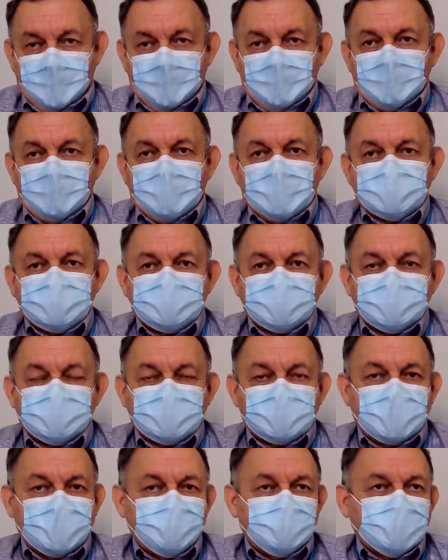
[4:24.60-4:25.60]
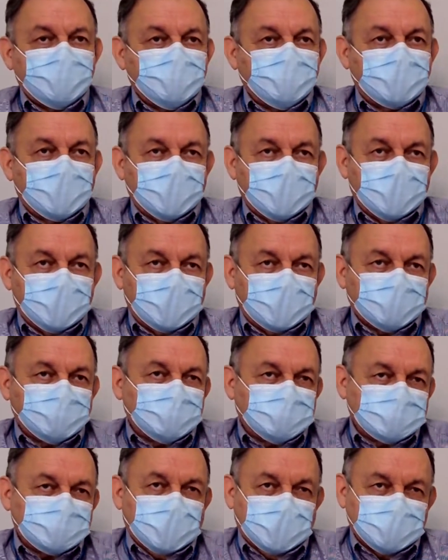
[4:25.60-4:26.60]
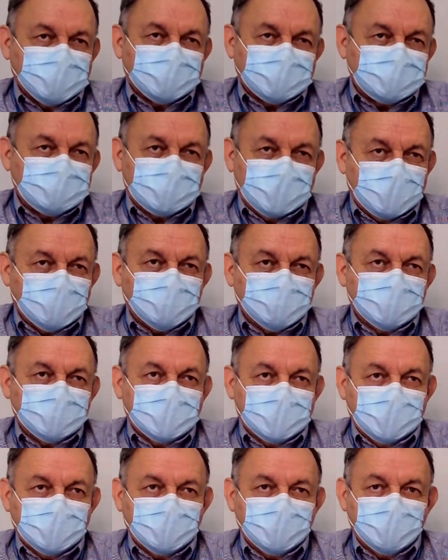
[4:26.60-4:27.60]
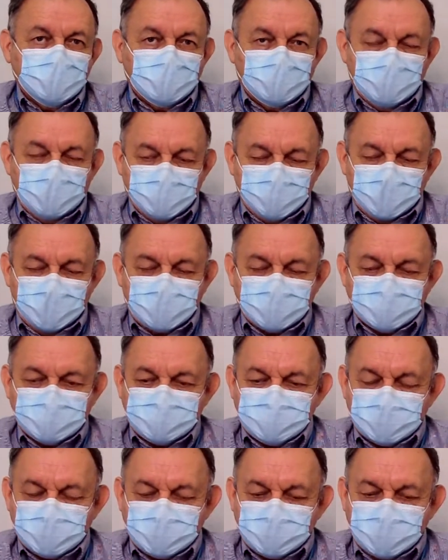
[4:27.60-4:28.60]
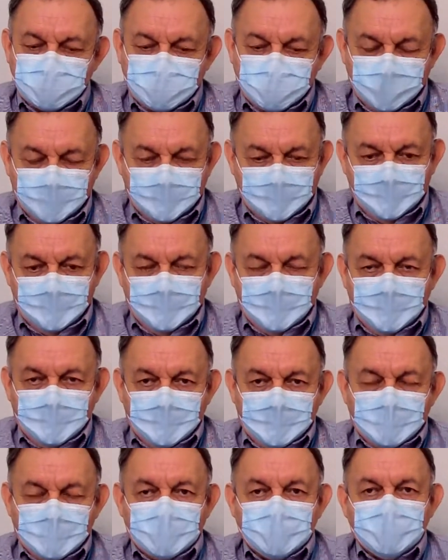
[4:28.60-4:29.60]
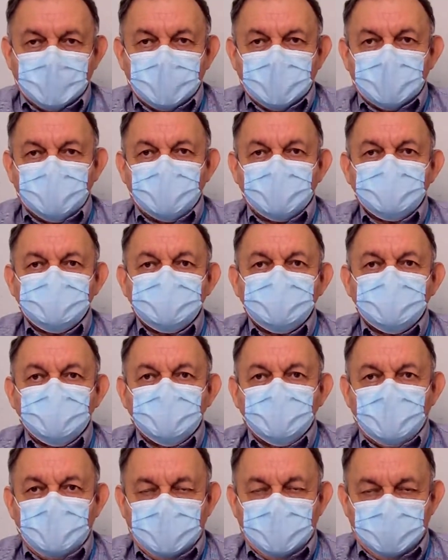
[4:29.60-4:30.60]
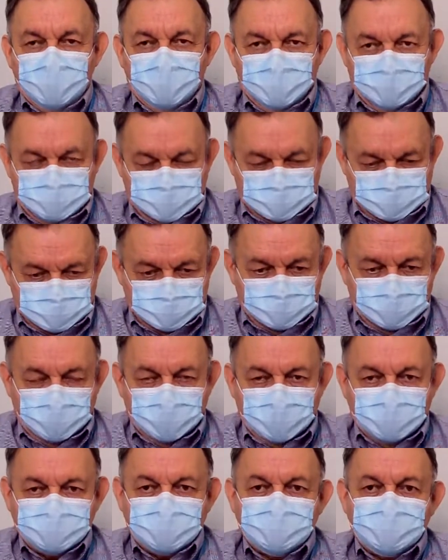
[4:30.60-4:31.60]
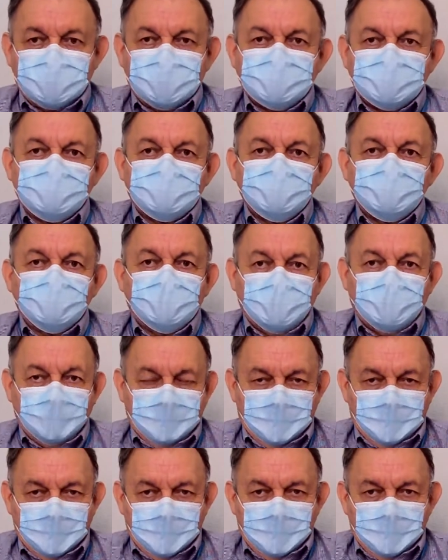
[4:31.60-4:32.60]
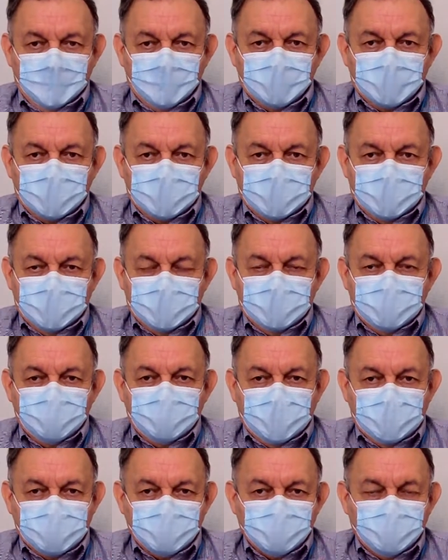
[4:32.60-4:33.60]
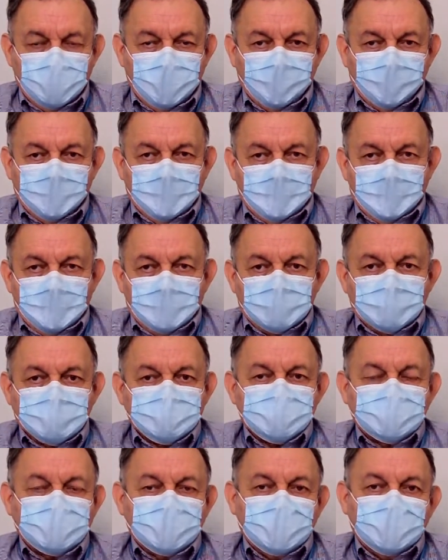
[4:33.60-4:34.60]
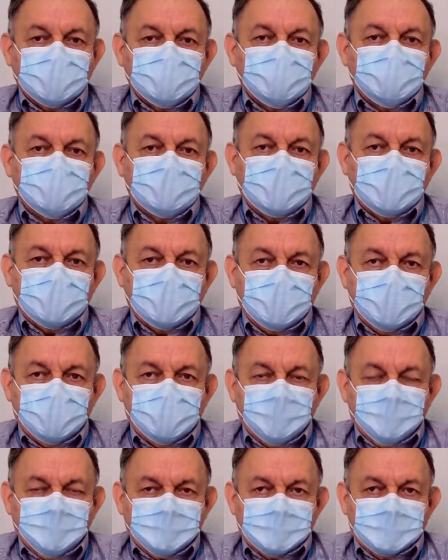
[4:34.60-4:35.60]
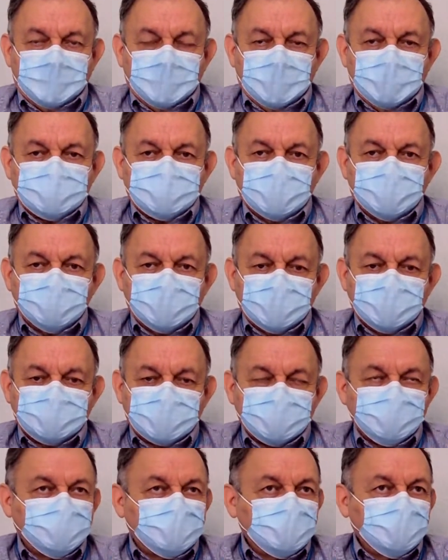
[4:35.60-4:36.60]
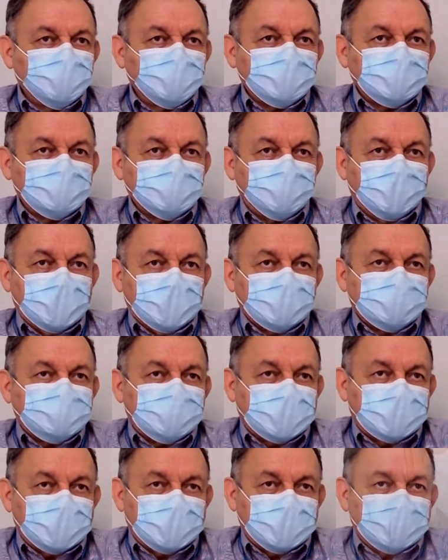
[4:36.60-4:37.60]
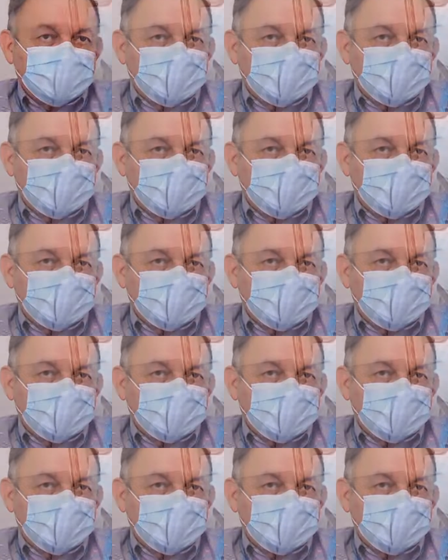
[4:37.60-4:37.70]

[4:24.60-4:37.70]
más eh, rápido que, otros años aún teniendo la emergencia sanitaria. En el próximo año estas entregas andarían siendo por allá en mayo, considerando que, las administraciones municipales cierran en